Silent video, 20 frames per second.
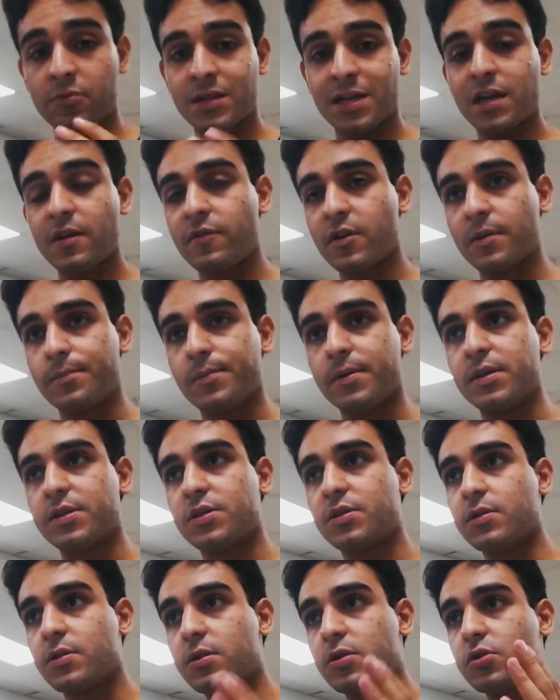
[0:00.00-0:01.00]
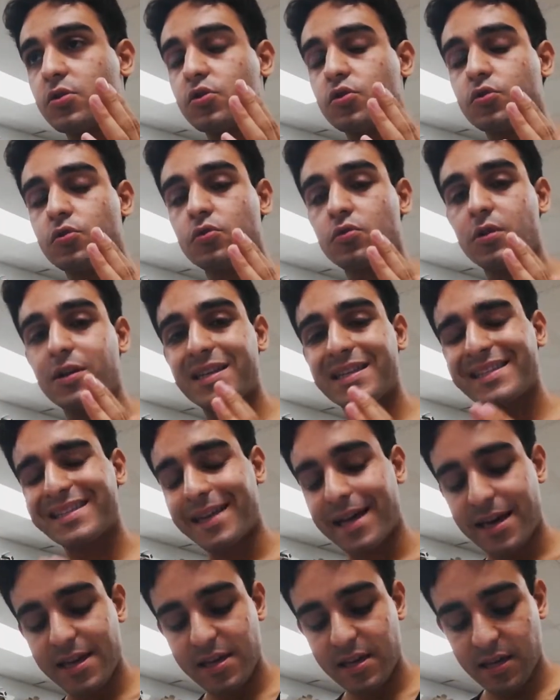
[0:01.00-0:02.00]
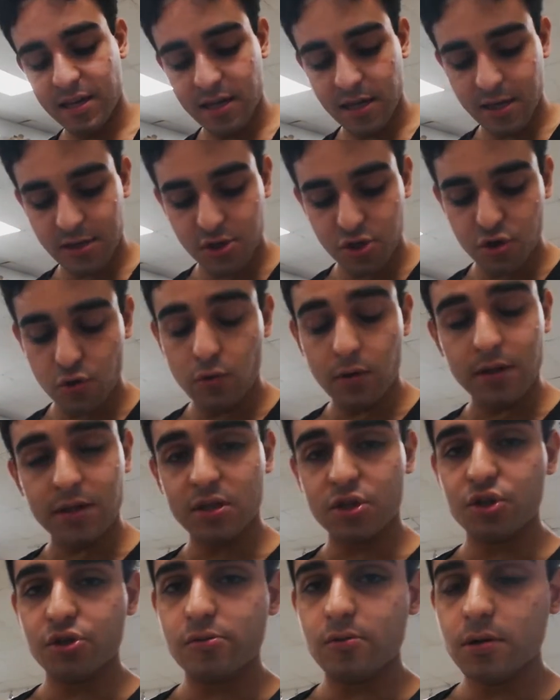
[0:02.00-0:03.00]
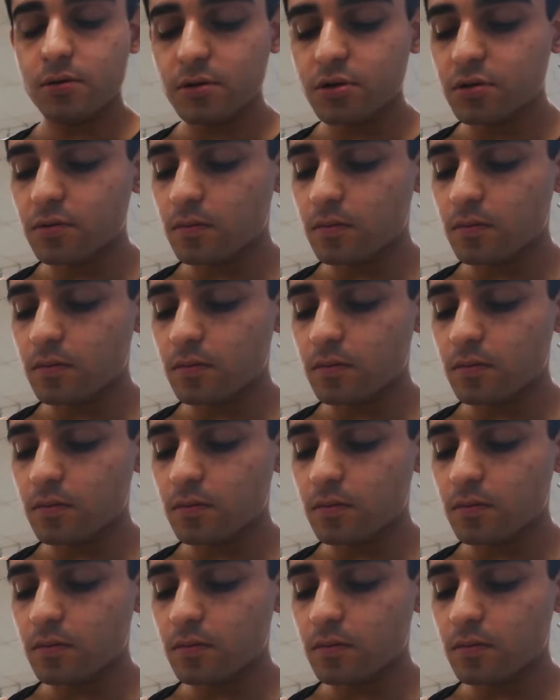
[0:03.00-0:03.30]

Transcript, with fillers: andare a fare i pesi. Sono le 6.55 in questo